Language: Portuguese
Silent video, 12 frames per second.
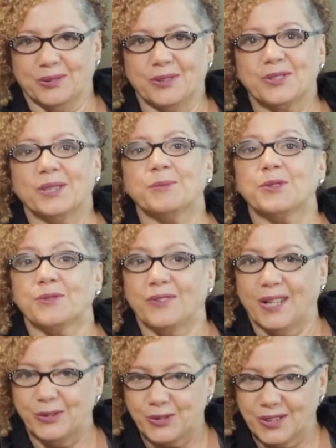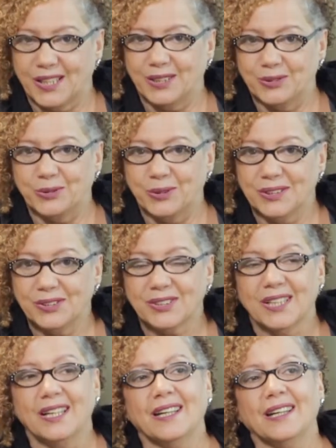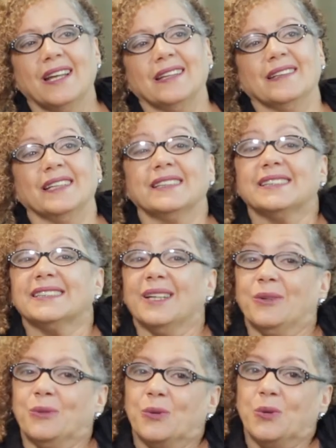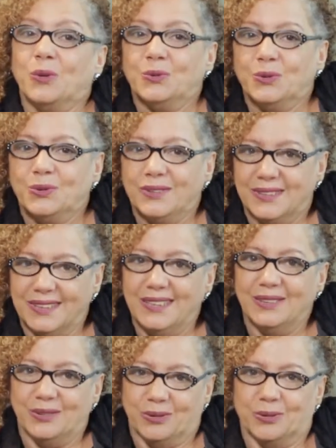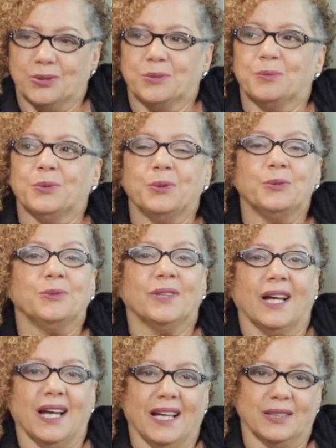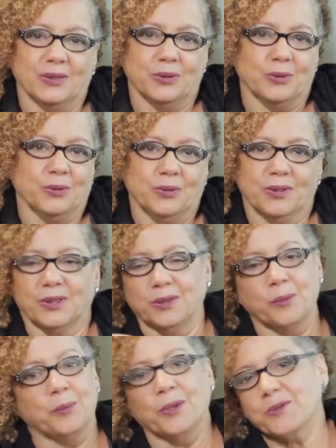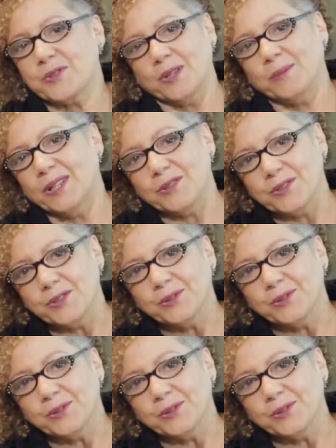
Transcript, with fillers: nós temos vários narradores né, que são conduzidos por um narrador que eu posso chamar de